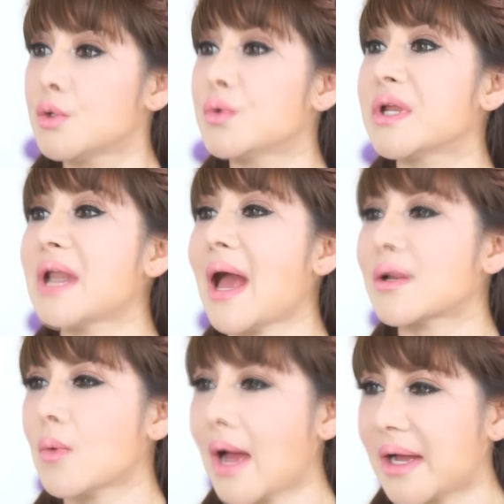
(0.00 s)
อยู่ได้นาน
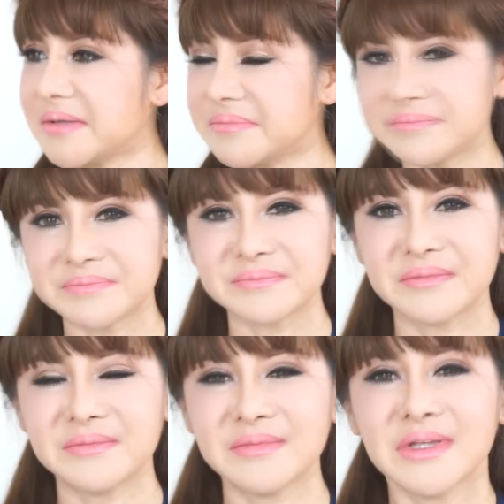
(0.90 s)
กว่า
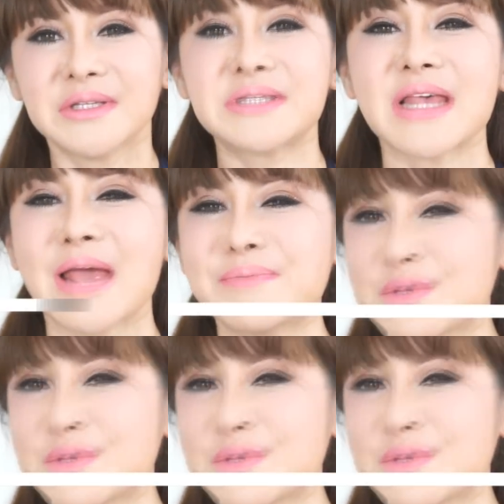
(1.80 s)
เสพ